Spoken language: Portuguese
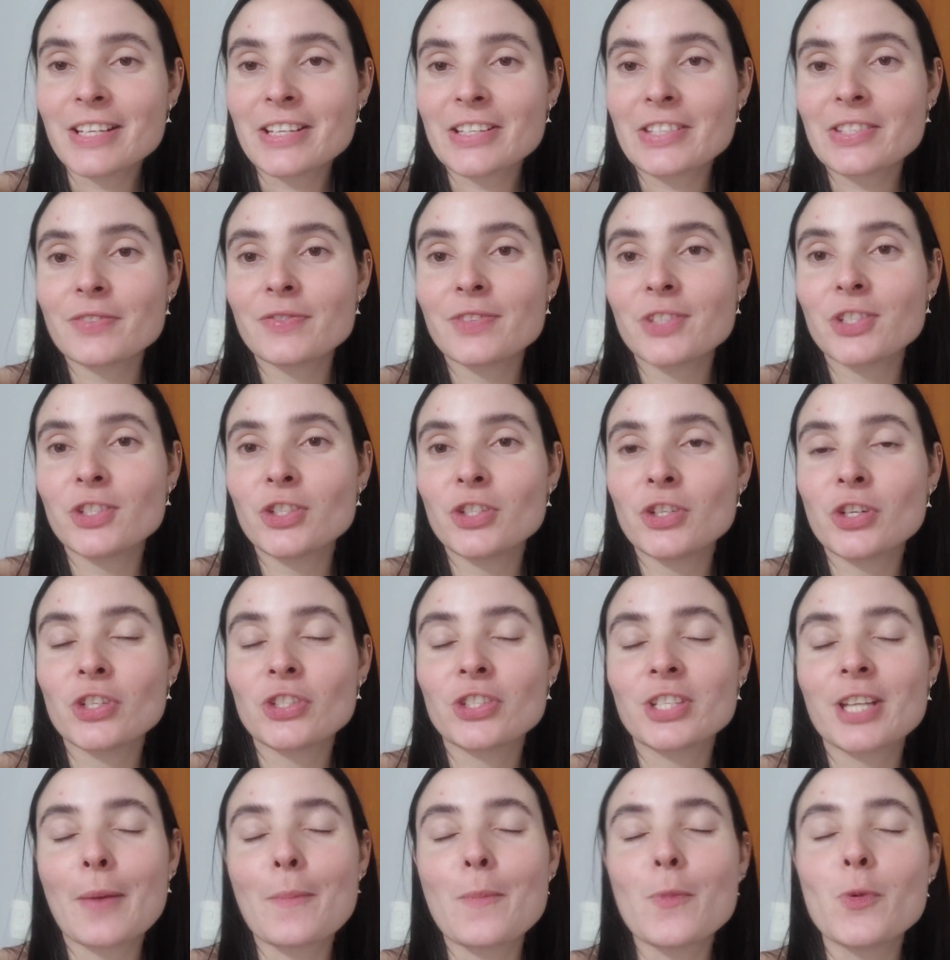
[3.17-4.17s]
O nosso vídeo de
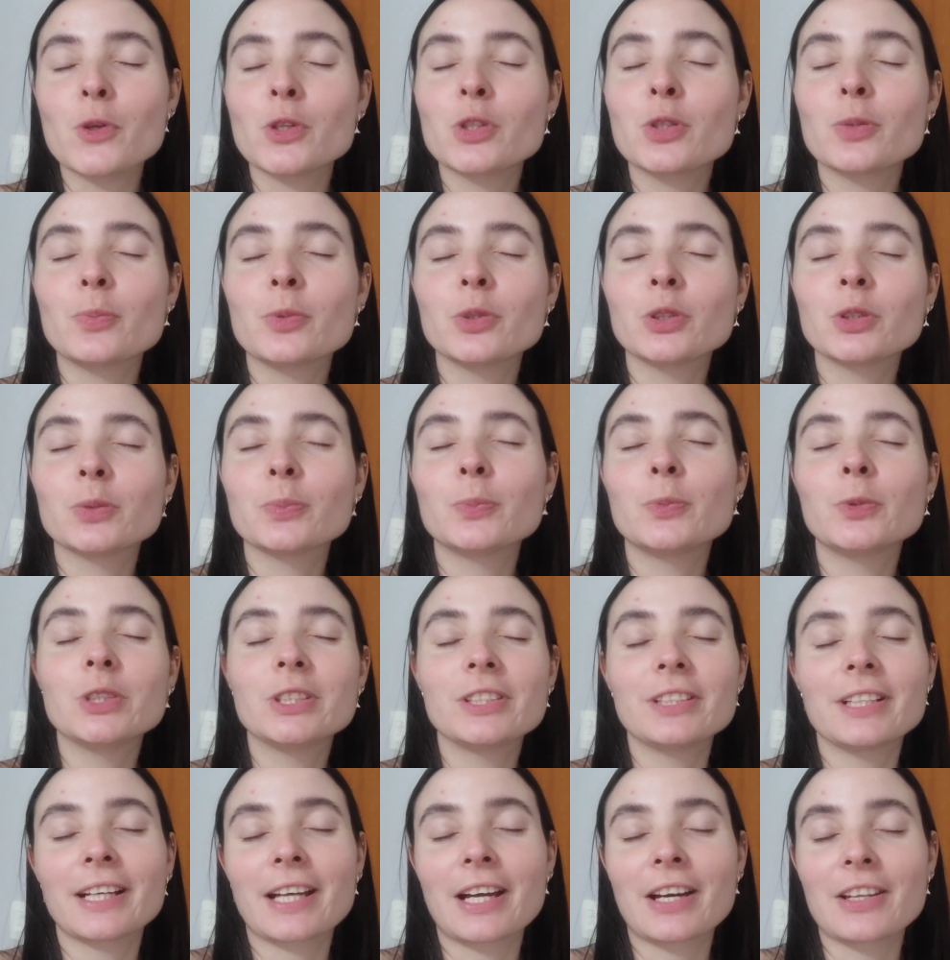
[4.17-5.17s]
hoje tá muito, muito,
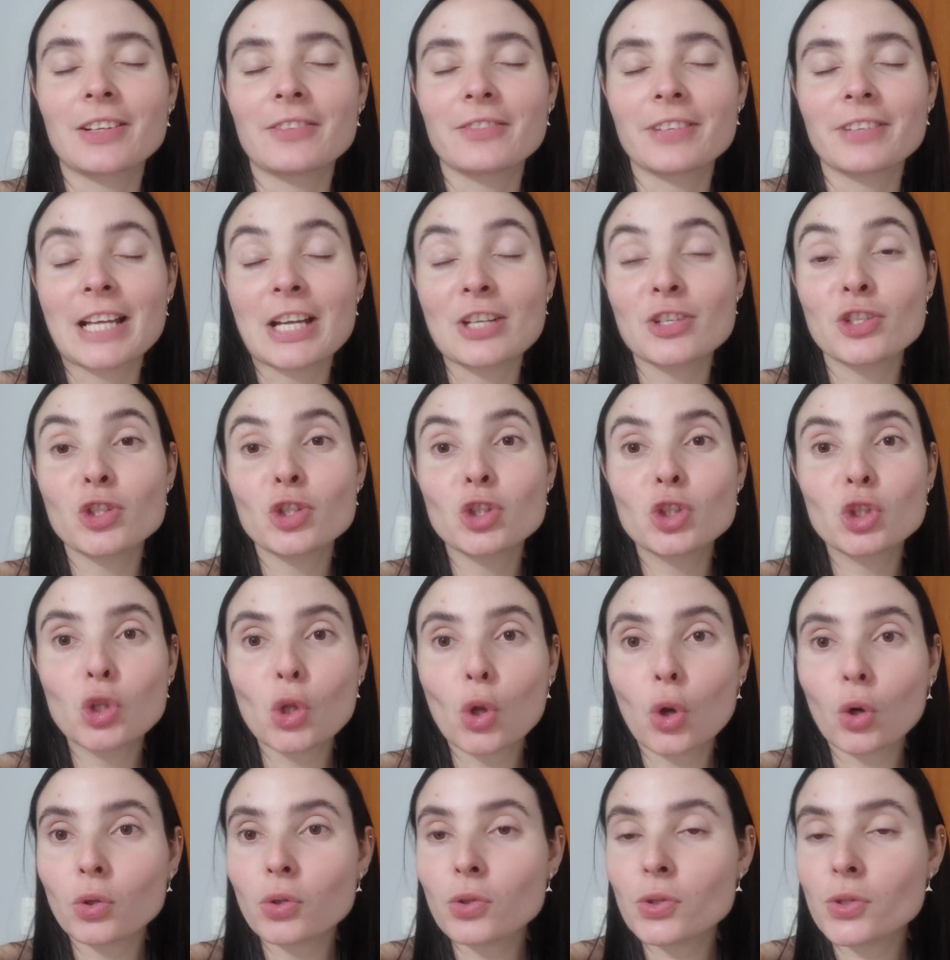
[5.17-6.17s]
muito legal. Na verdade,
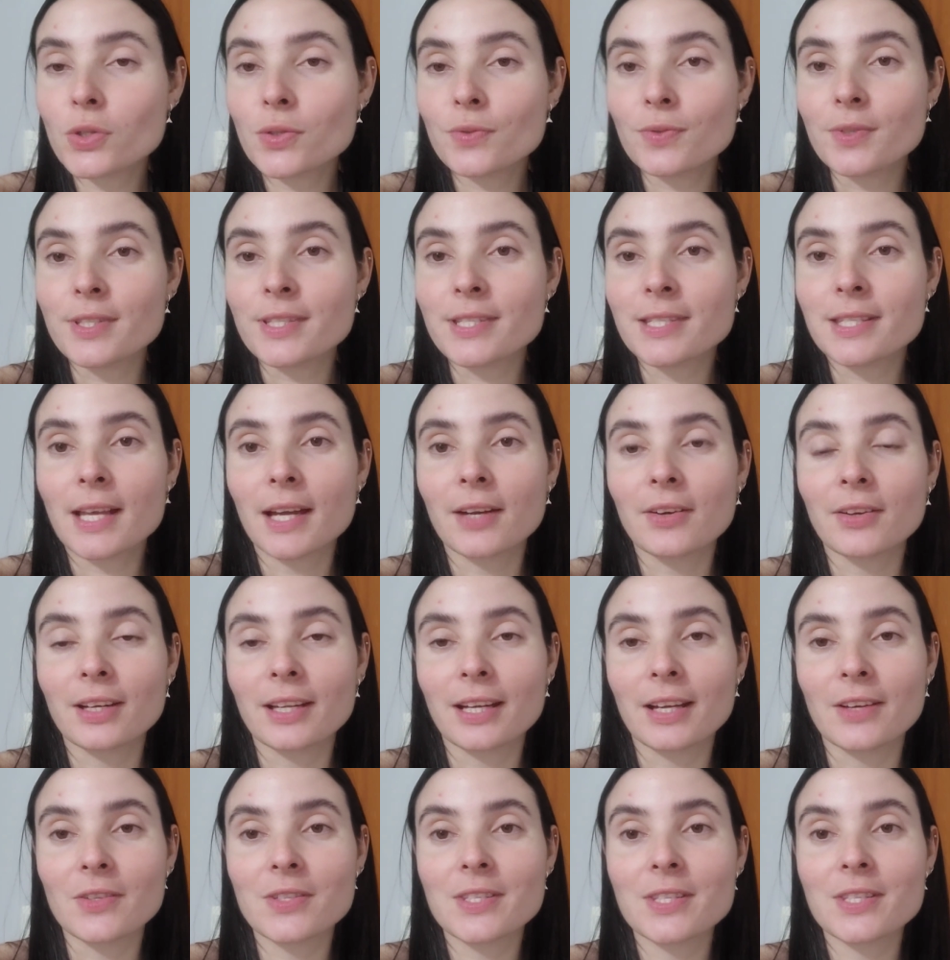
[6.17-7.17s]
todos os vídeos que saem no
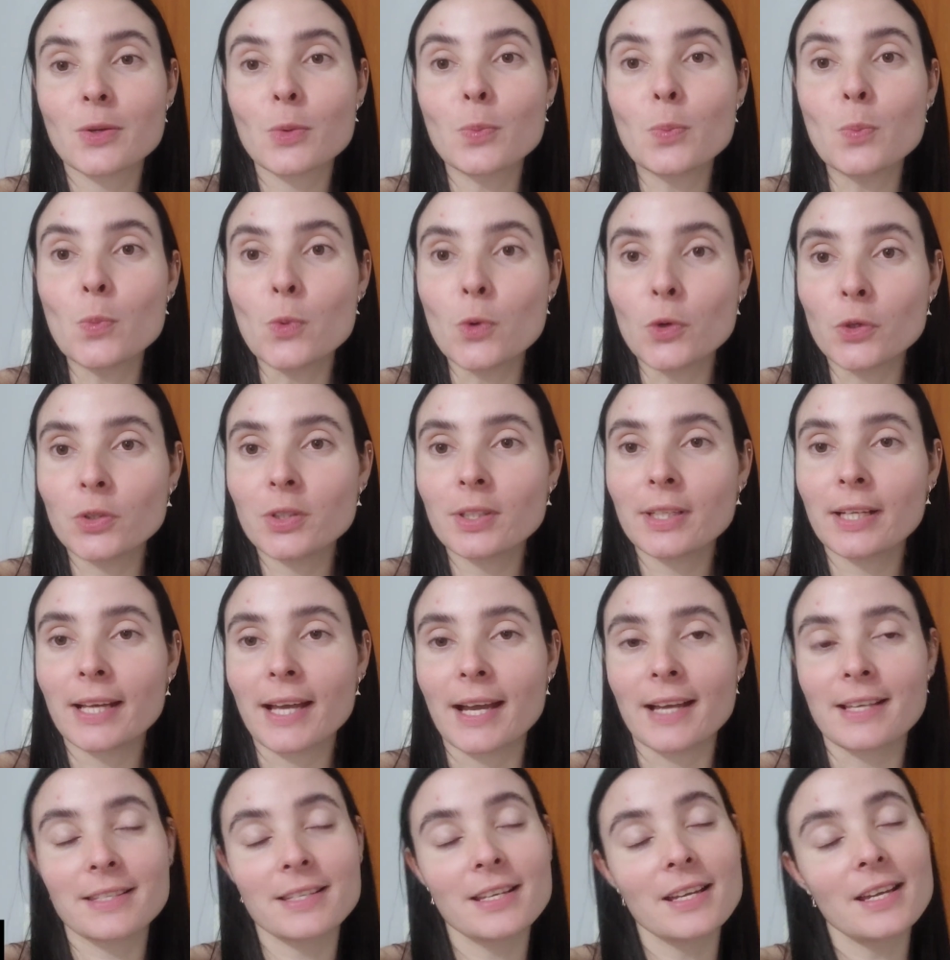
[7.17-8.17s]
canal são muito
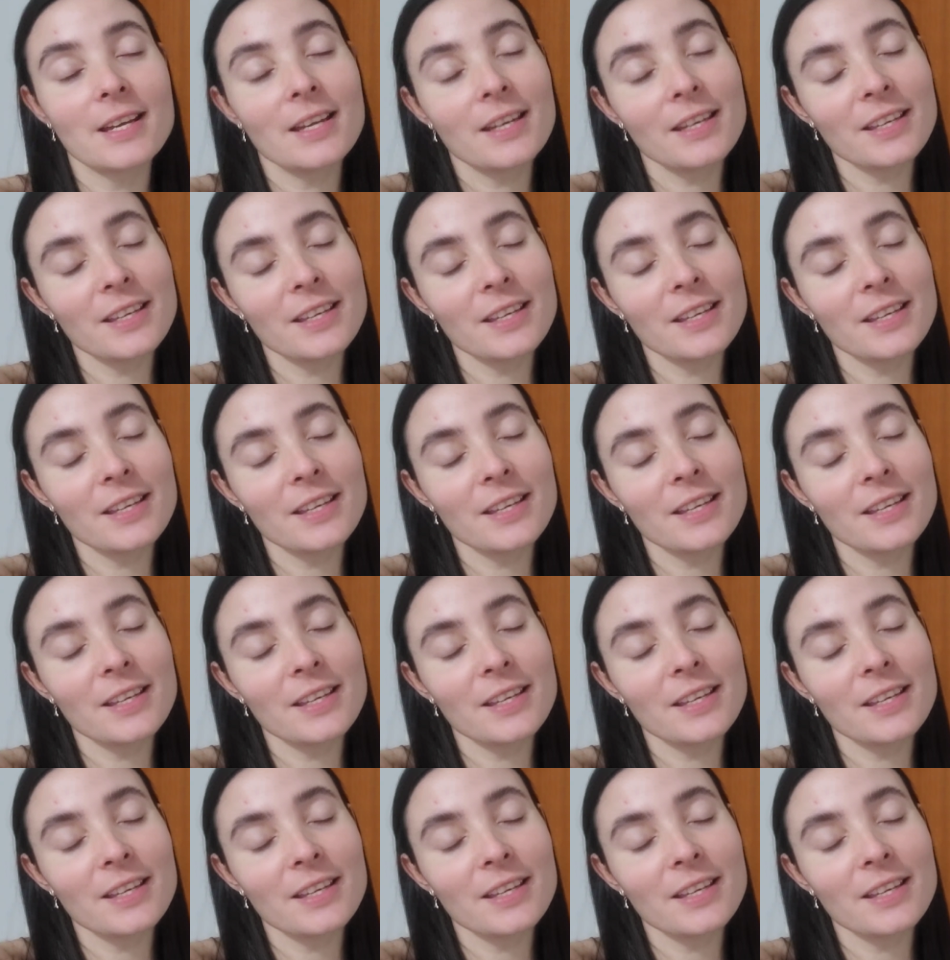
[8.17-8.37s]
legais.